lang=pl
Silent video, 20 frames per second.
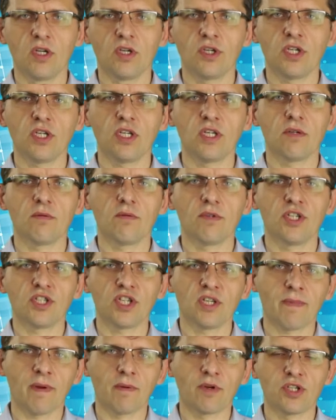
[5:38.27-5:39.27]
Czyli
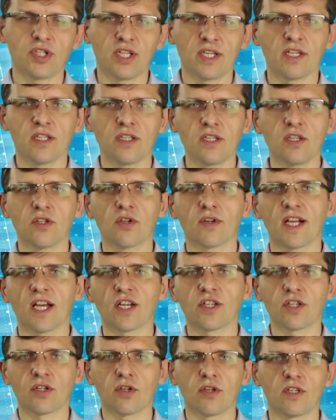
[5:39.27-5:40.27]
jeżeli mamy 4 dni, to
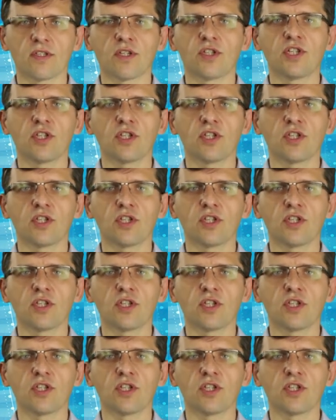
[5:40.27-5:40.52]
każdy kolejny